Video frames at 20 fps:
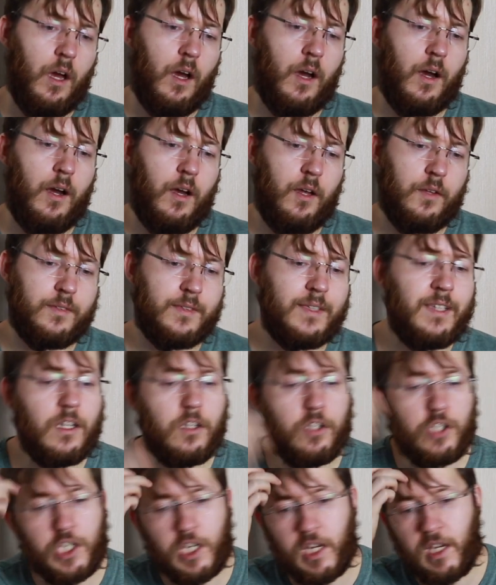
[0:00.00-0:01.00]
А
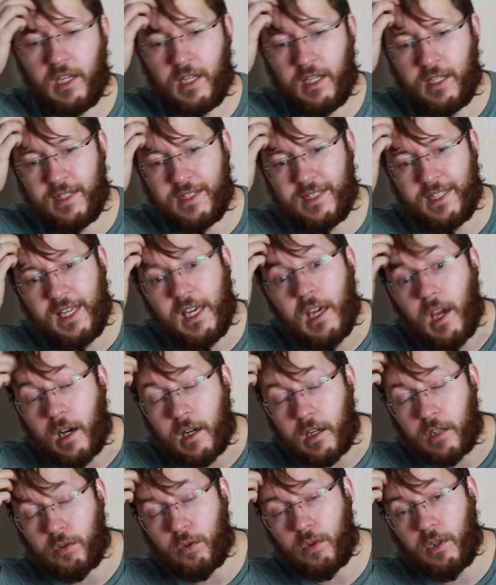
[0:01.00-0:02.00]
следующая
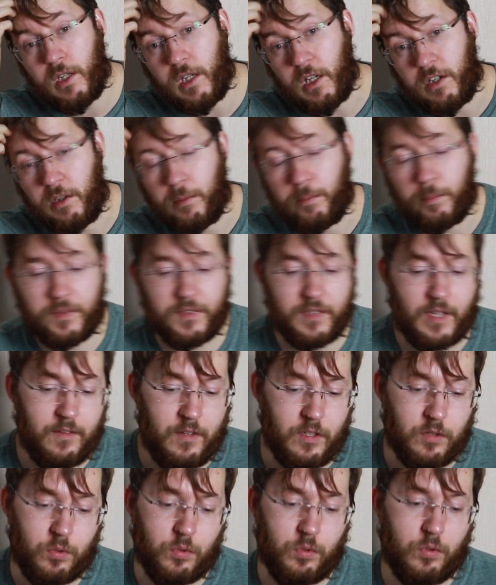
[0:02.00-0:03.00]
идея, которую я вам
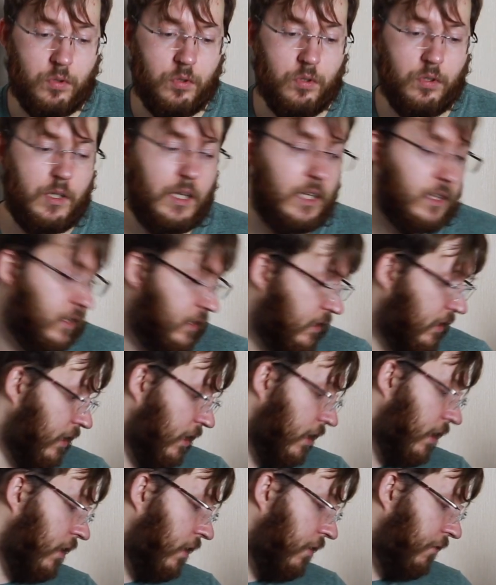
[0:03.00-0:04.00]
посоветую,
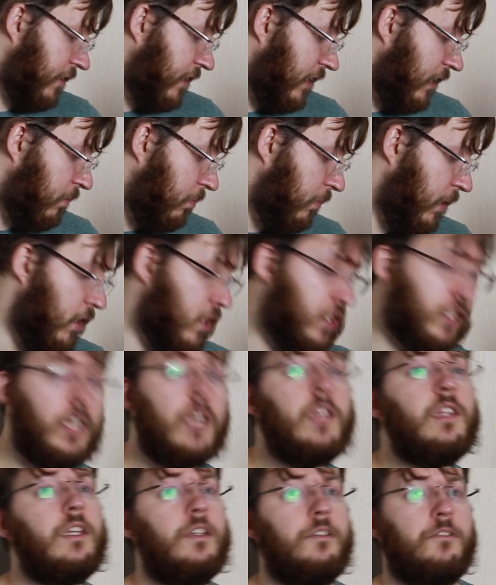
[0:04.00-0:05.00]
это взять
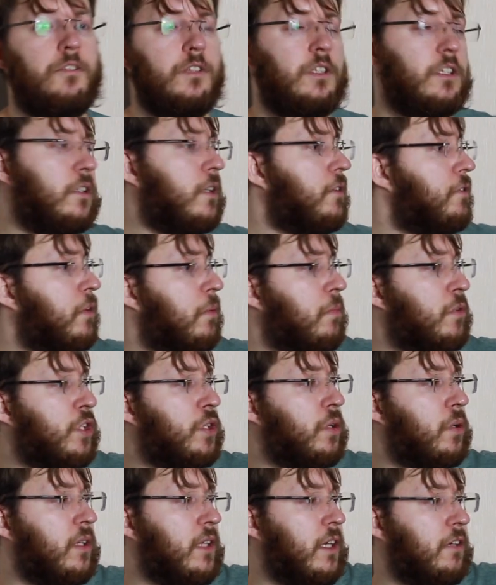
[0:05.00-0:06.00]
мини-штатив. Дело в том,
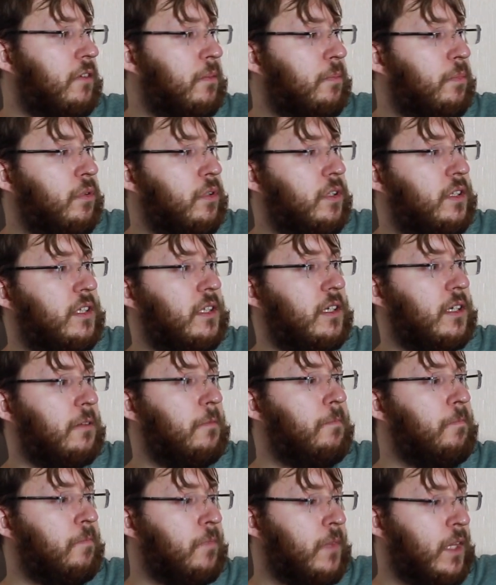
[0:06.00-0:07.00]
что когда вы
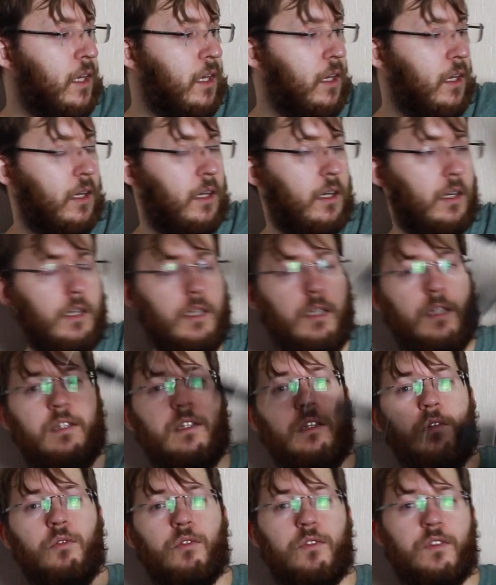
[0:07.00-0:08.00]
будете а,
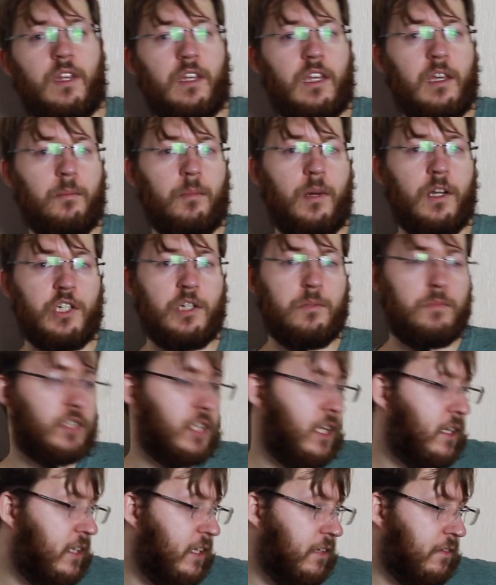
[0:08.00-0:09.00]
идти вот с таким большим
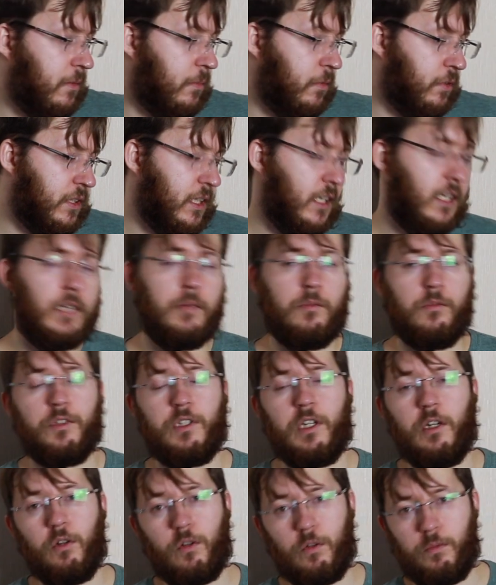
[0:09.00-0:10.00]
штативом, вот таким
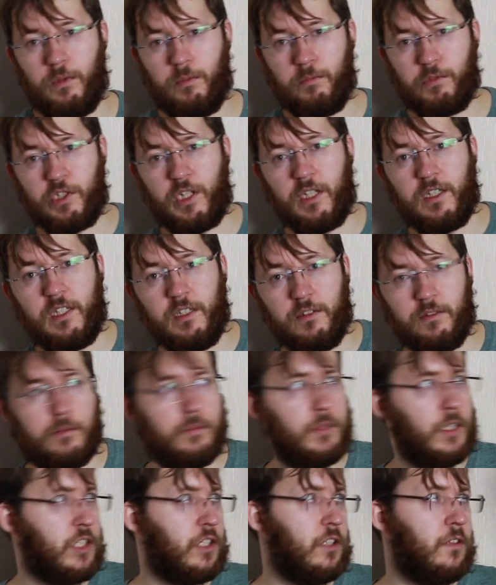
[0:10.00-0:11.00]
вот огромным
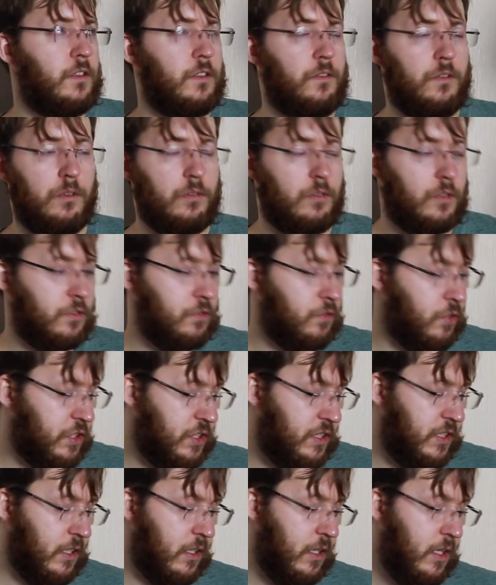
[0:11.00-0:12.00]
штативом, даже если вы его
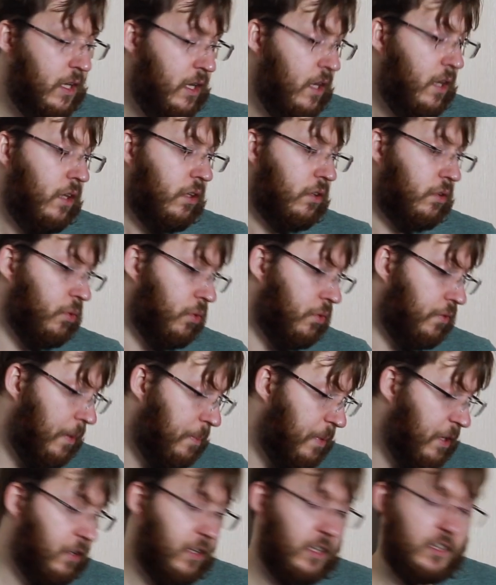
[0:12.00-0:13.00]
сложите, ну,
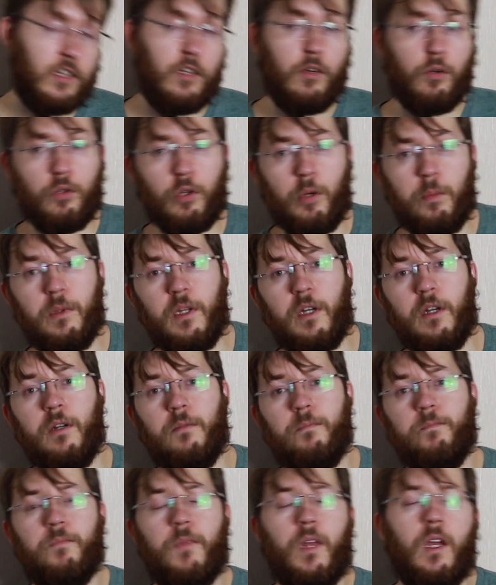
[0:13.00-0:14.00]
во-первых, это неудобно,
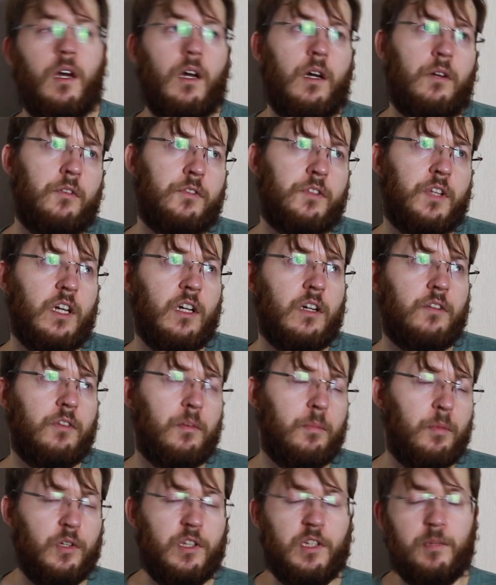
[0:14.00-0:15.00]
а, во-вторых,
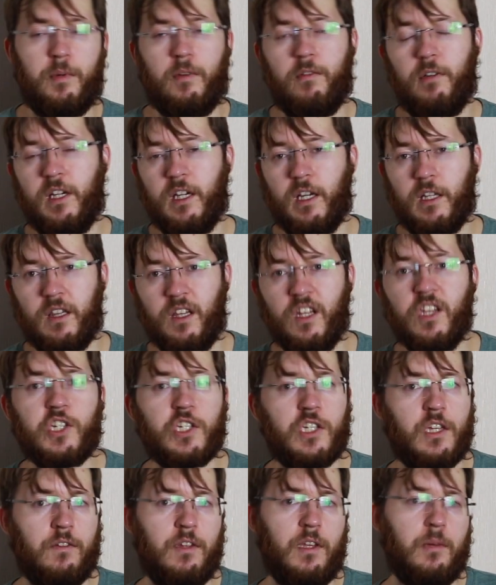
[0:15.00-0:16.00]
вы будете привлекать
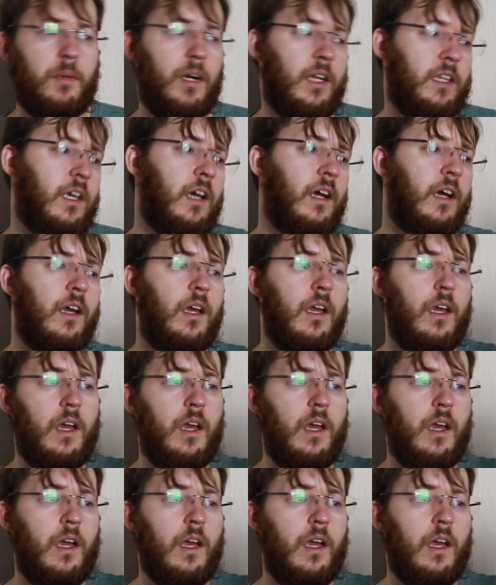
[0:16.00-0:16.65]
лишнее внимание.